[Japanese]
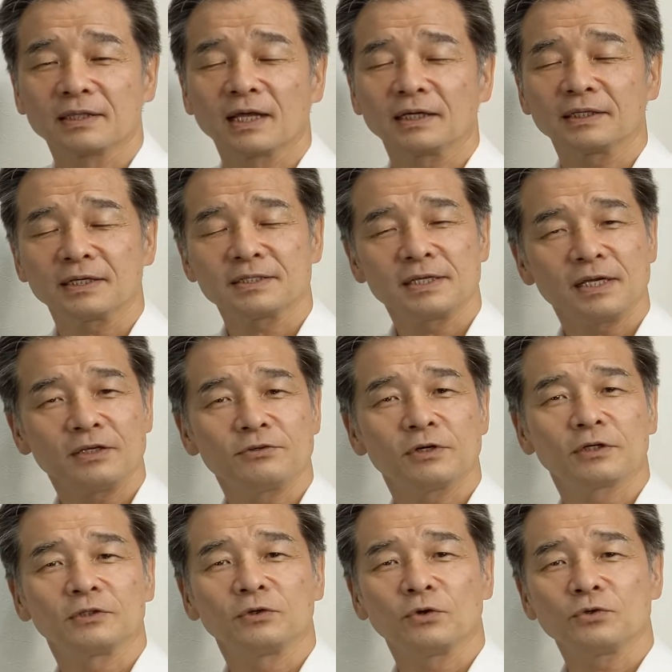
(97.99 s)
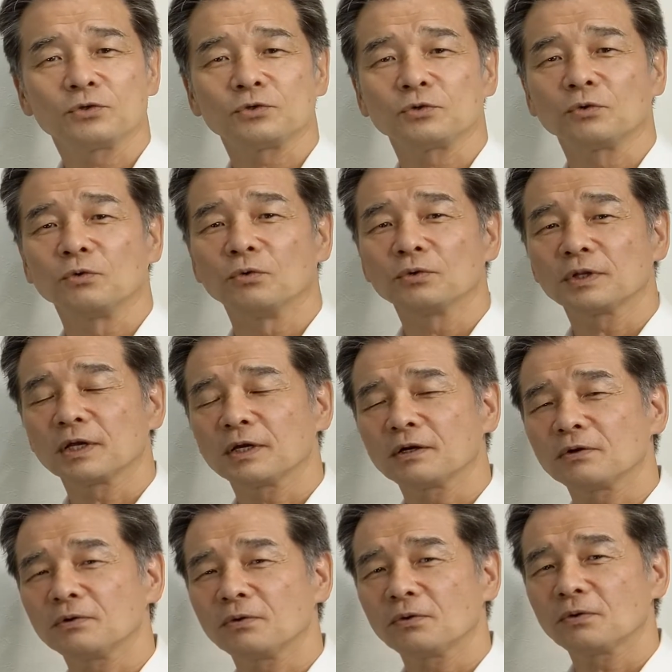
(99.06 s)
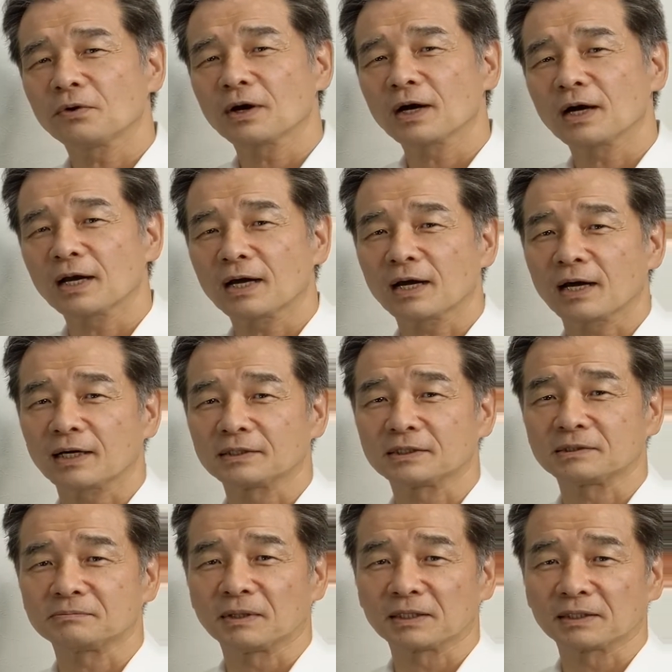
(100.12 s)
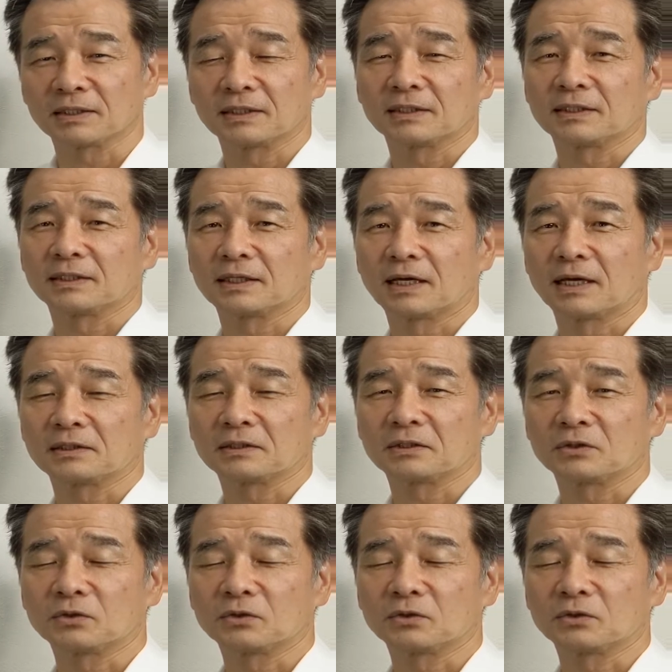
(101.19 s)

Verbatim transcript: 大体1945年頃から始まった